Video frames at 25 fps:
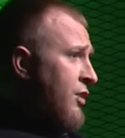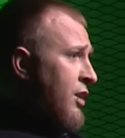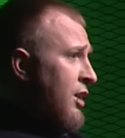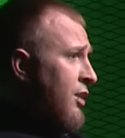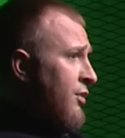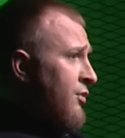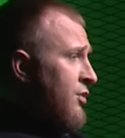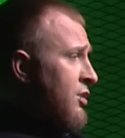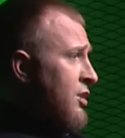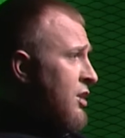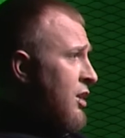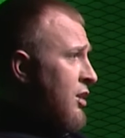
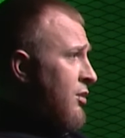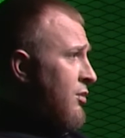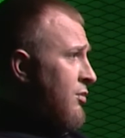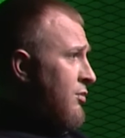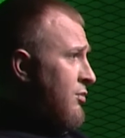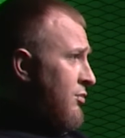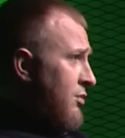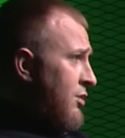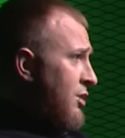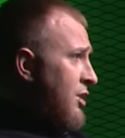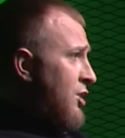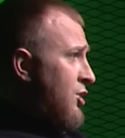вкалывать, как,
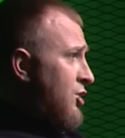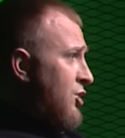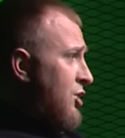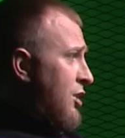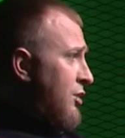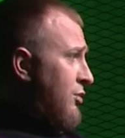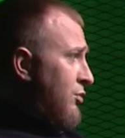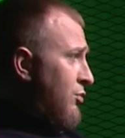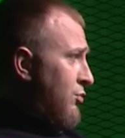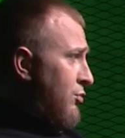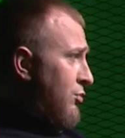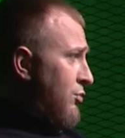знаешь,
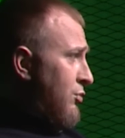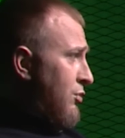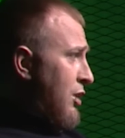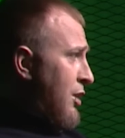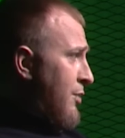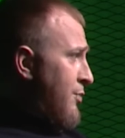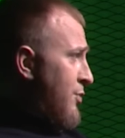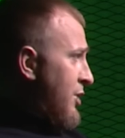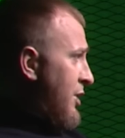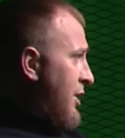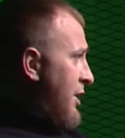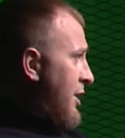как ну,
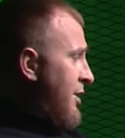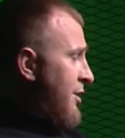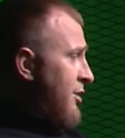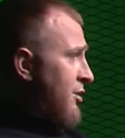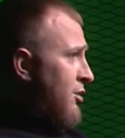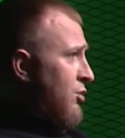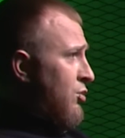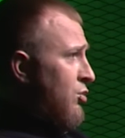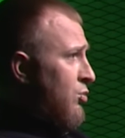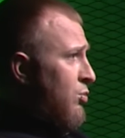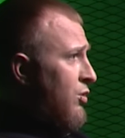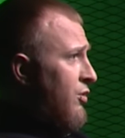раб на
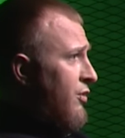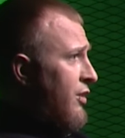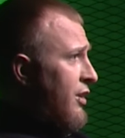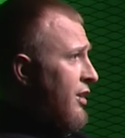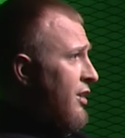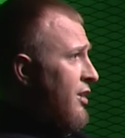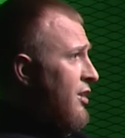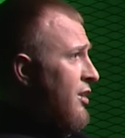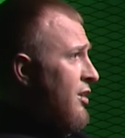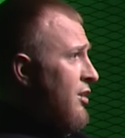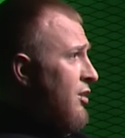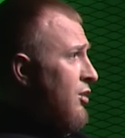галерах, грубо
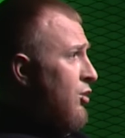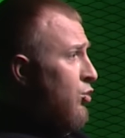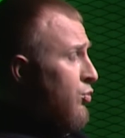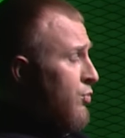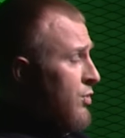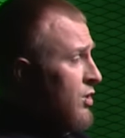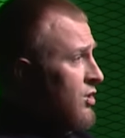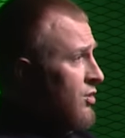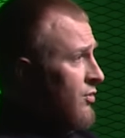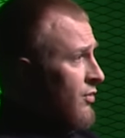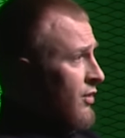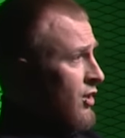говоря.
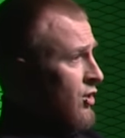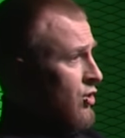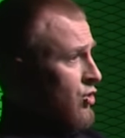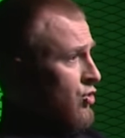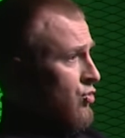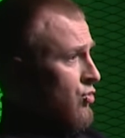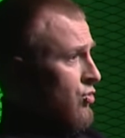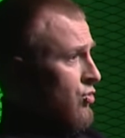Любить своих